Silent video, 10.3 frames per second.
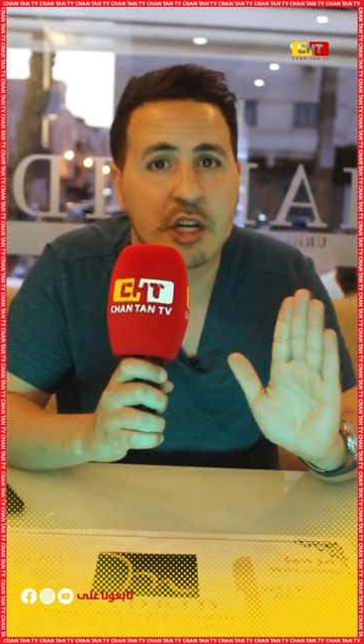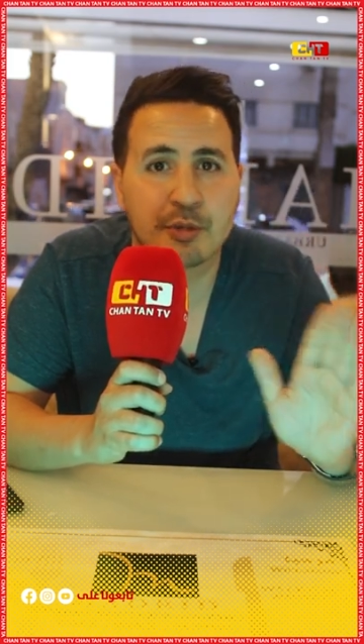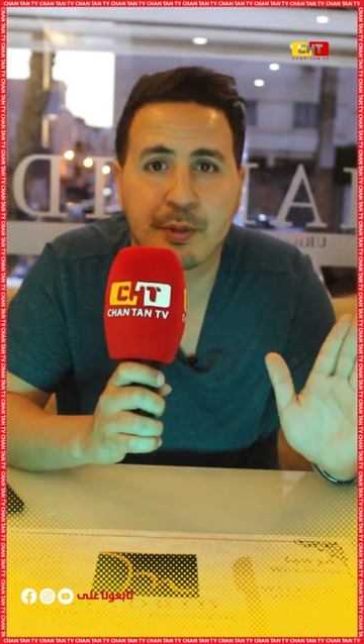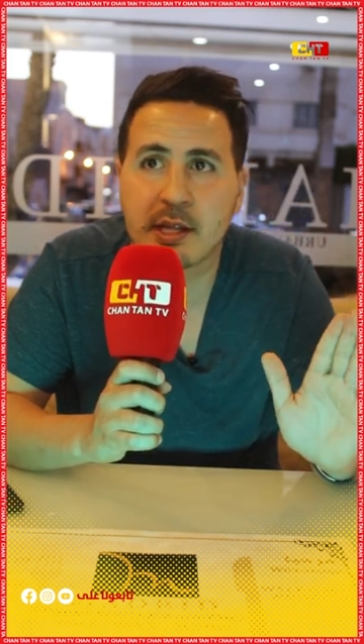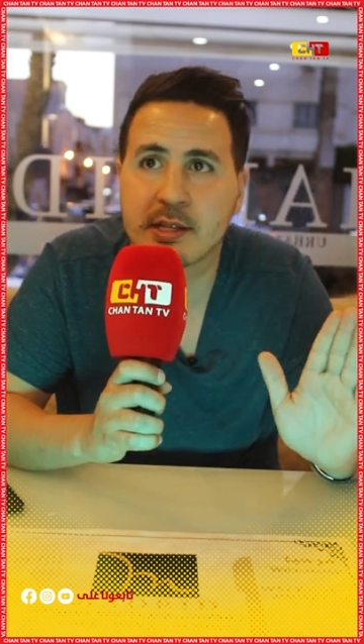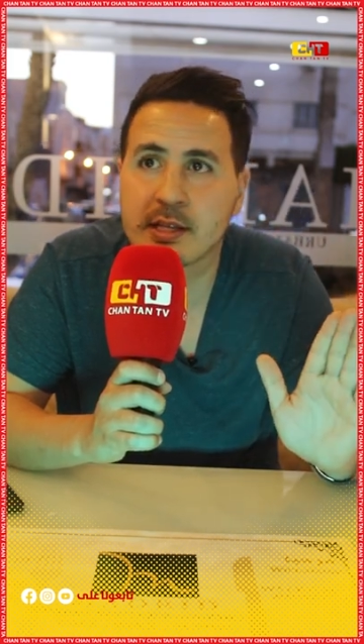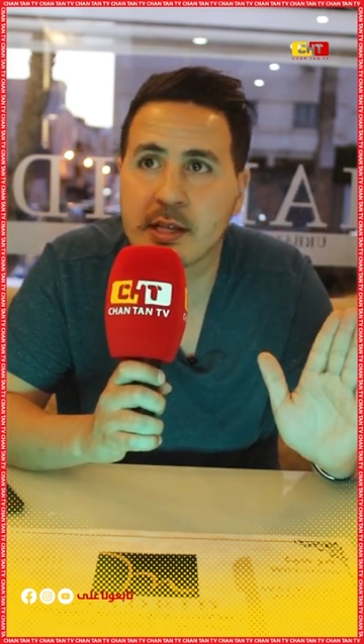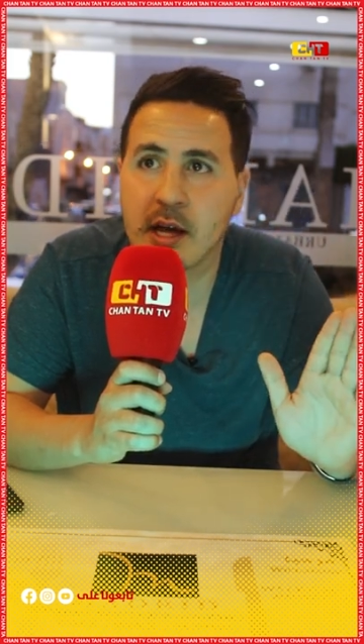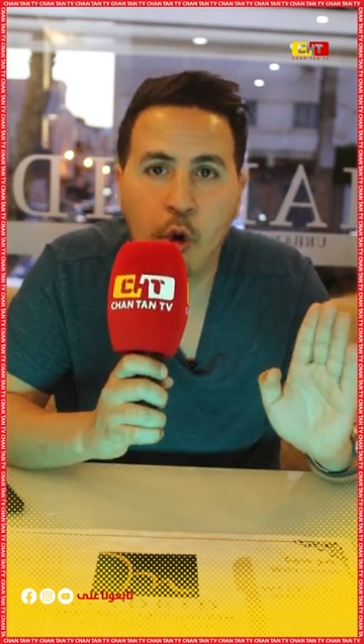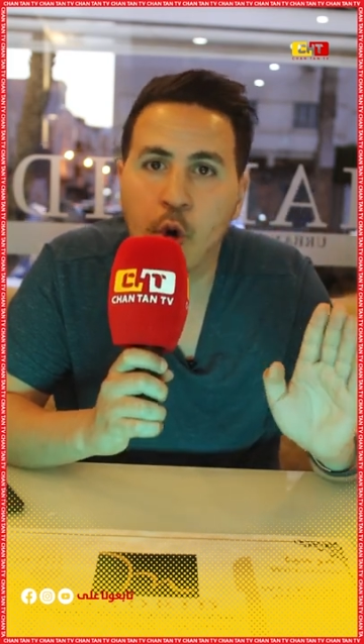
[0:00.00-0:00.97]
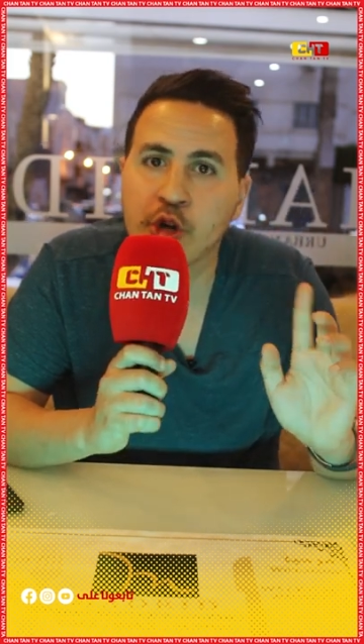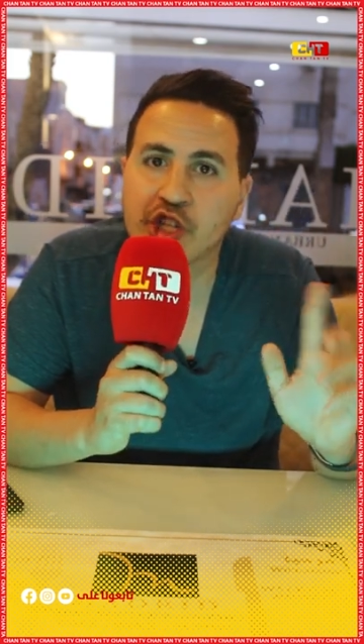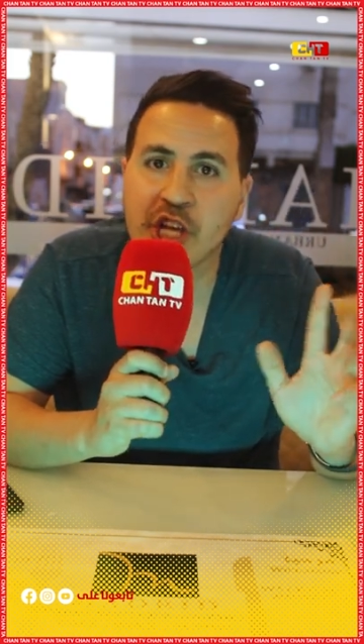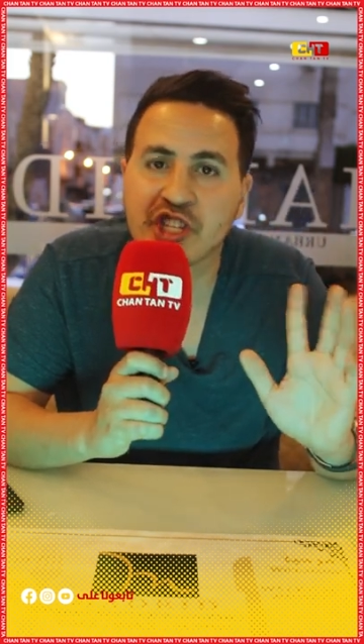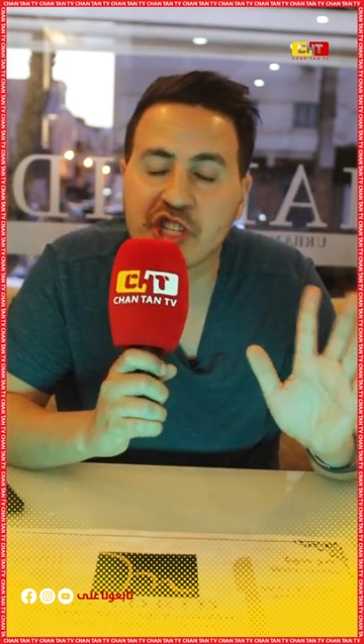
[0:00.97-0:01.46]
اش بديت الصداع
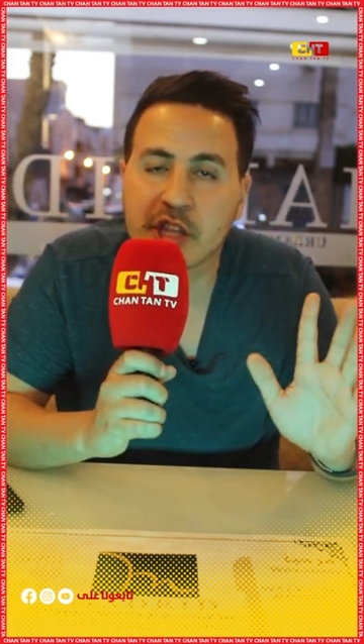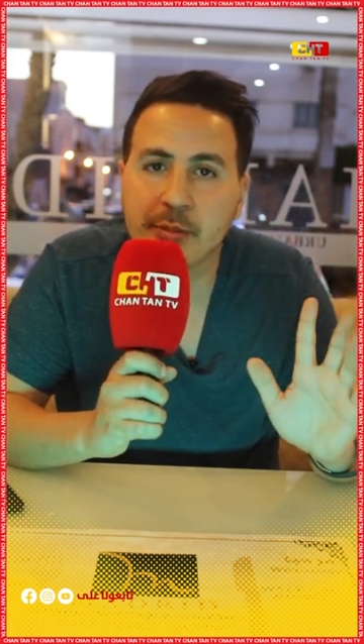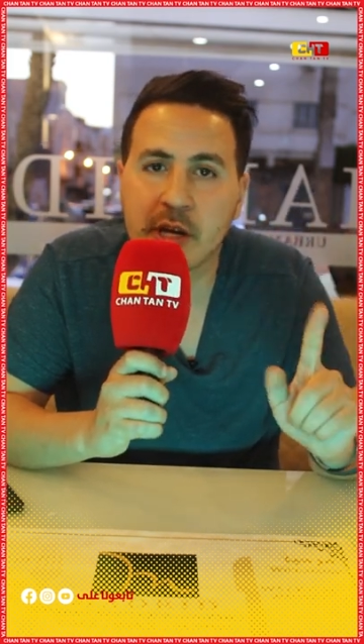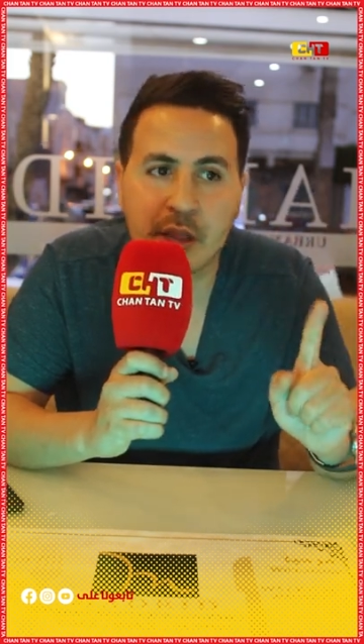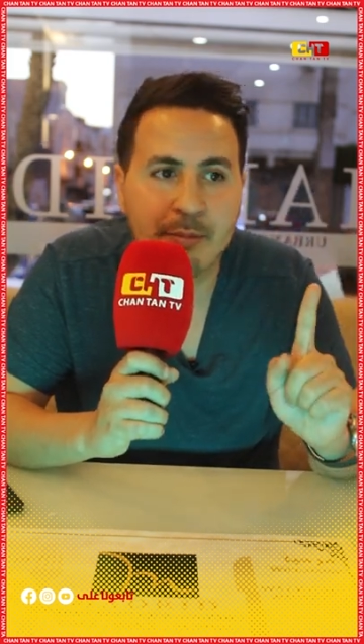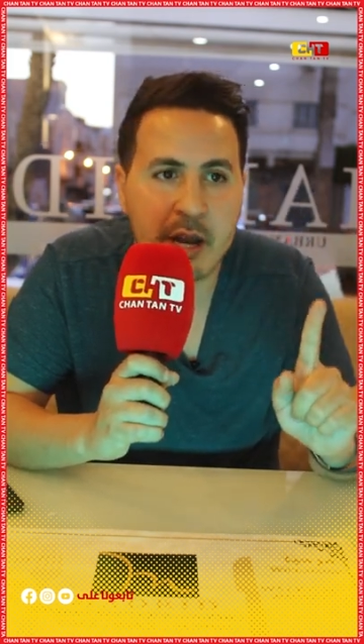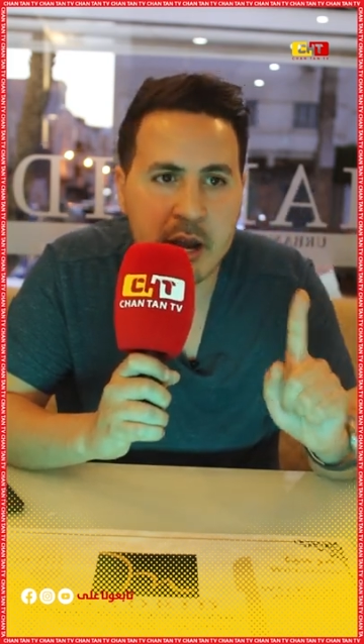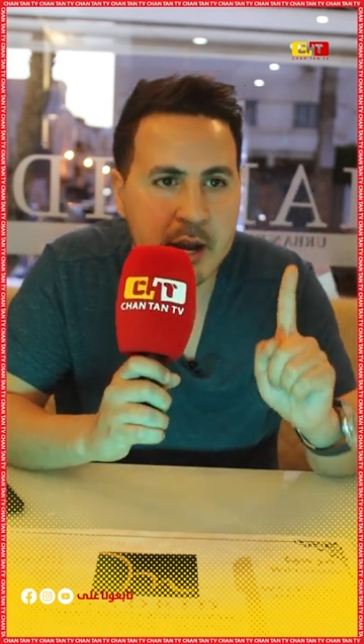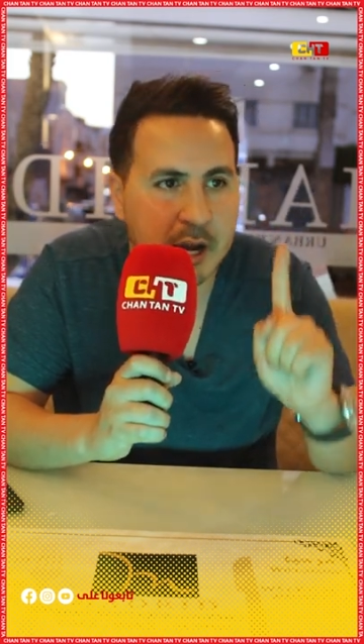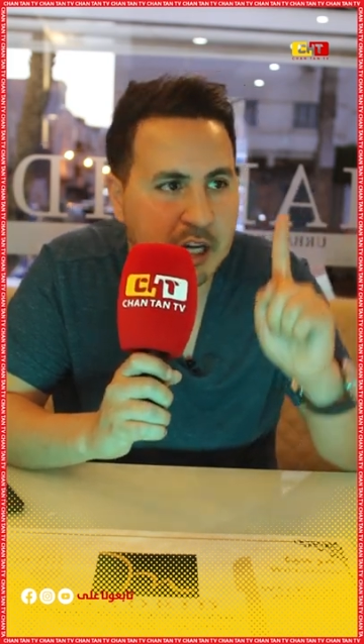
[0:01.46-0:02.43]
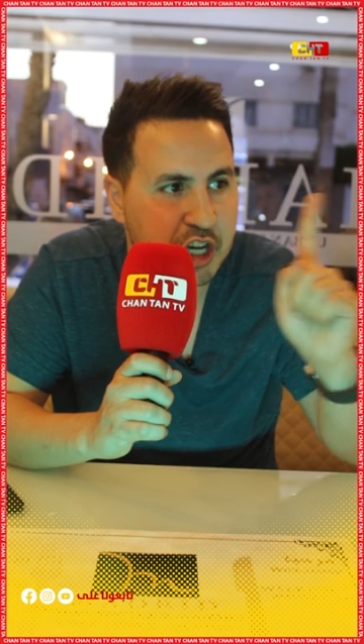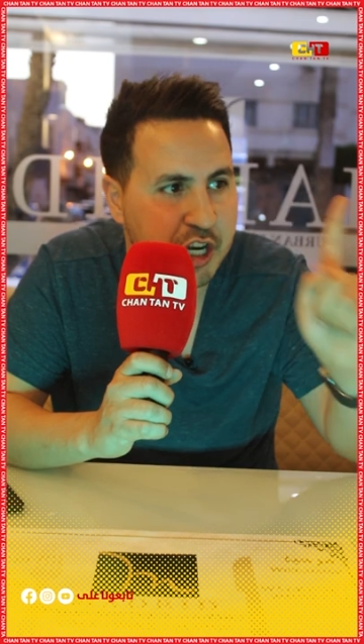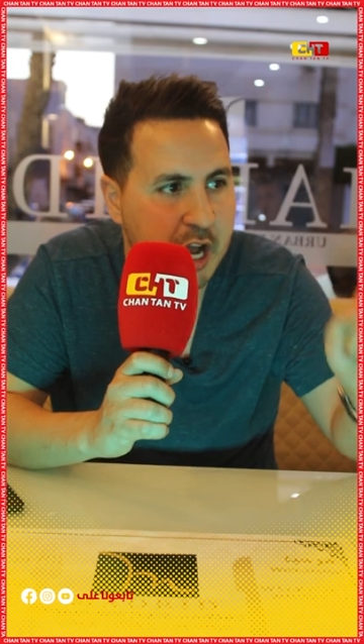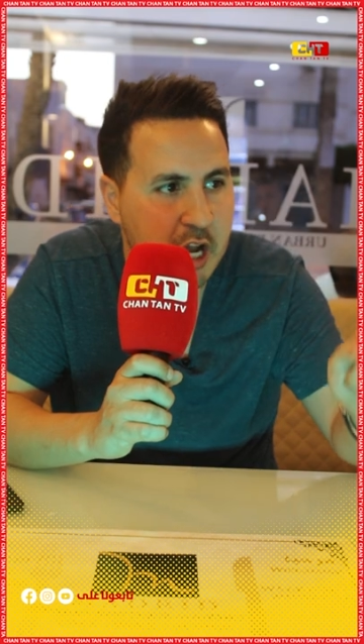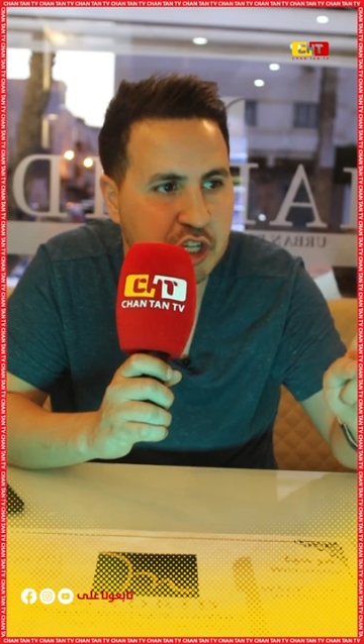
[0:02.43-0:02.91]
ونش دايج الطبيعه ثمرا نخش
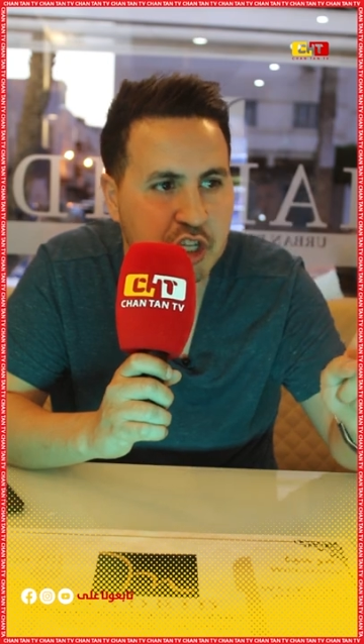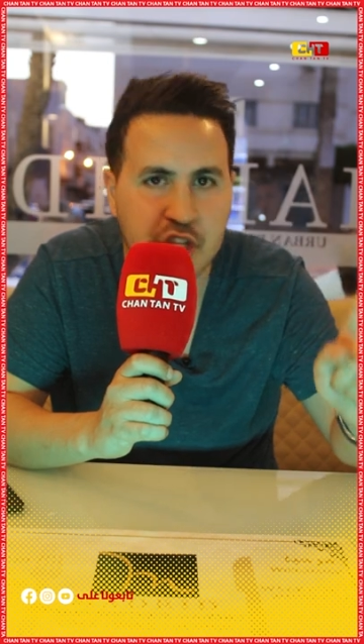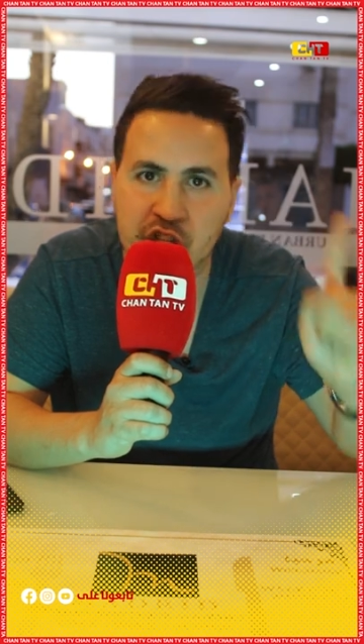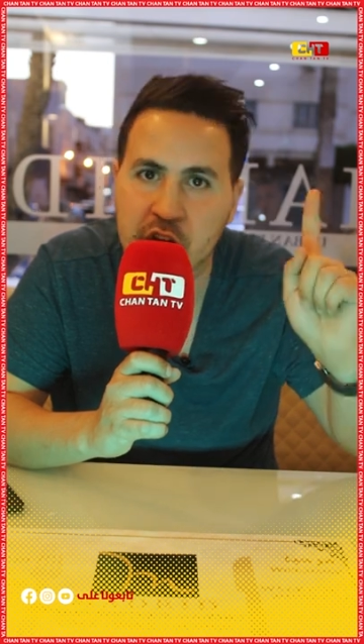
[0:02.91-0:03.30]
نحاج